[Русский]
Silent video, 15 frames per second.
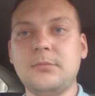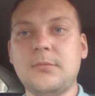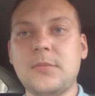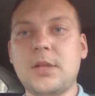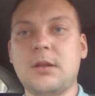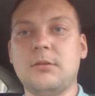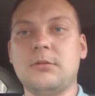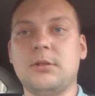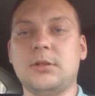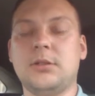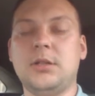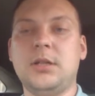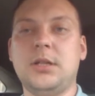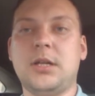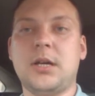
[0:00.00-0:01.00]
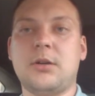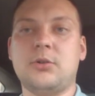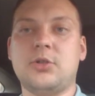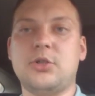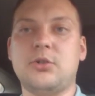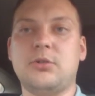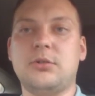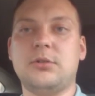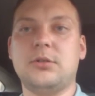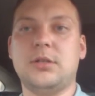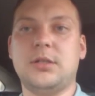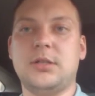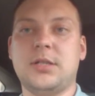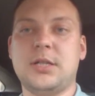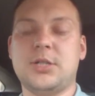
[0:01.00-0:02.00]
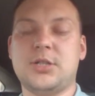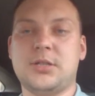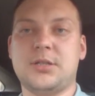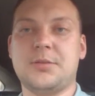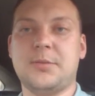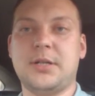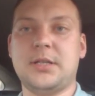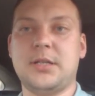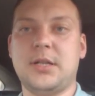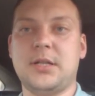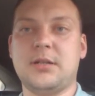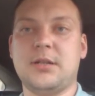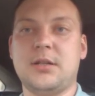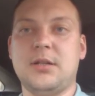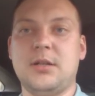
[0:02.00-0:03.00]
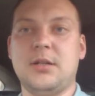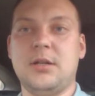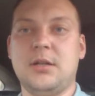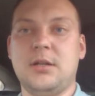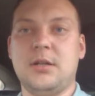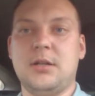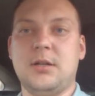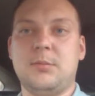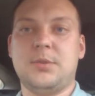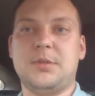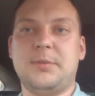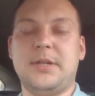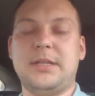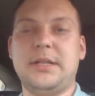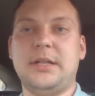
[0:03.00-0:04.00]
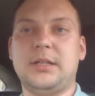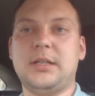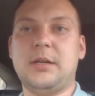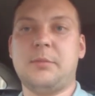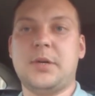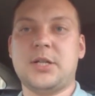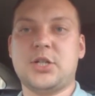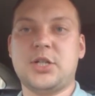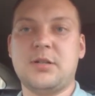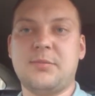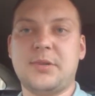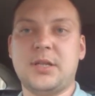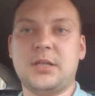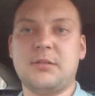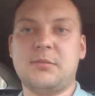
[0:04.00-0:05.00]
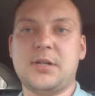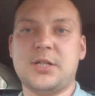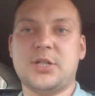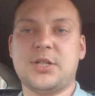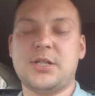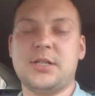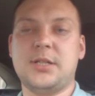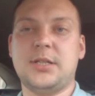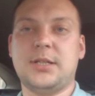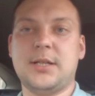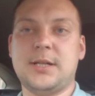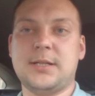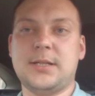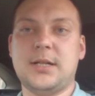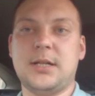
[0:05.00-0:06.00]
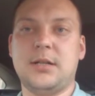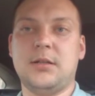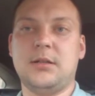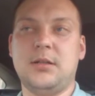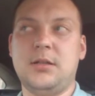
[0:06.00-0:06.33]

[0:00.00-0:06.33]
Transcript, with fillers: Вот, и, короче, он а, начал смотреть посмотрел там ошибки на машине и так далее.